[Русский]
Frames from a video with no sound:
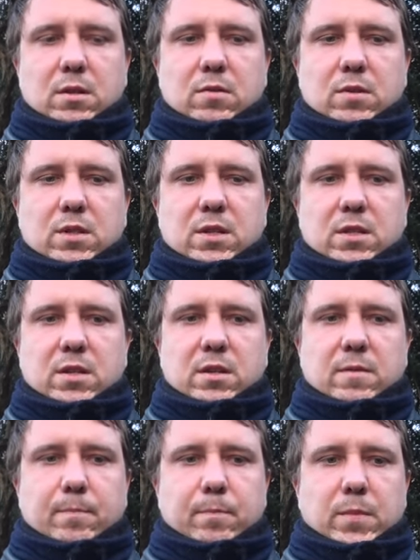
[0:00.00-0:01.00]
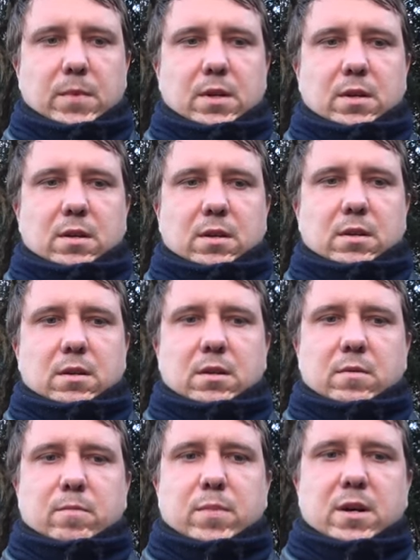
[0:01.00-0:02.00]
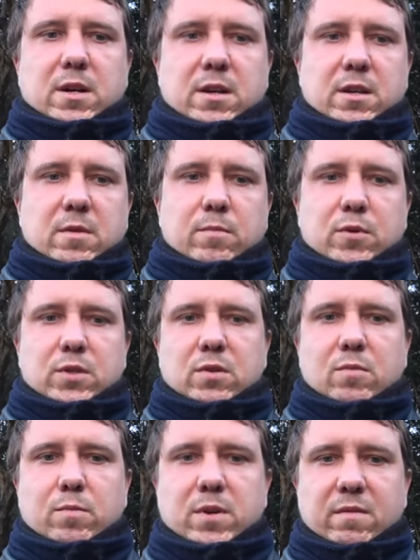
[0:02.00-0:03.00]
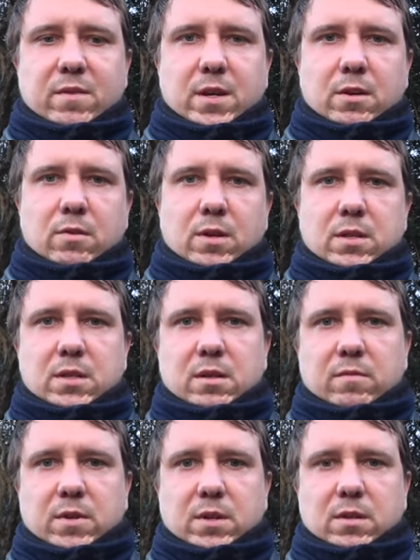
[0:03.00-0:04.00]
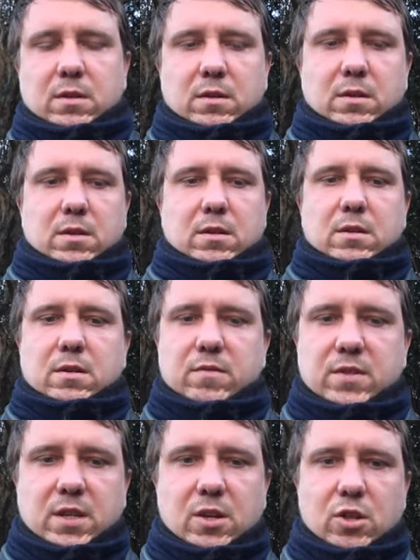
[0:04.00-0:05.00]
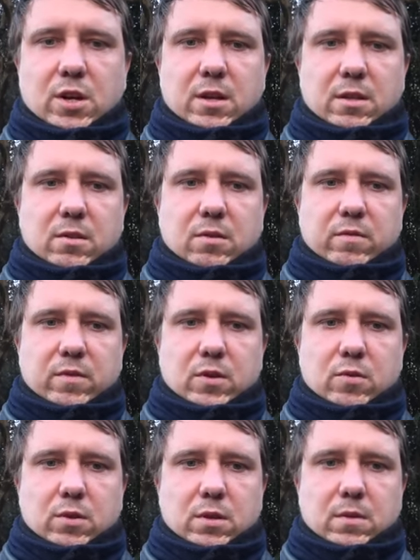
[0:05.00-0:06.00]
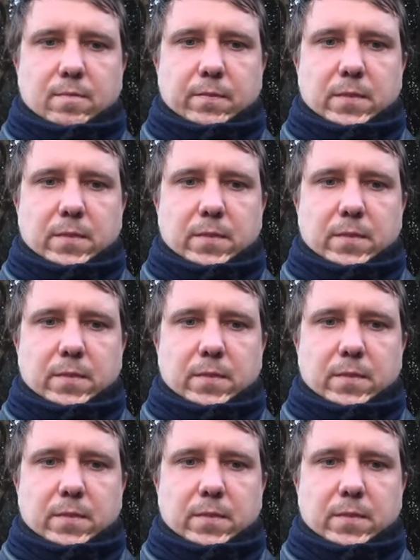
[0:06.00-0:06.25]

То есть если Э, по японскому поверью, если вы э, встречаете Новый год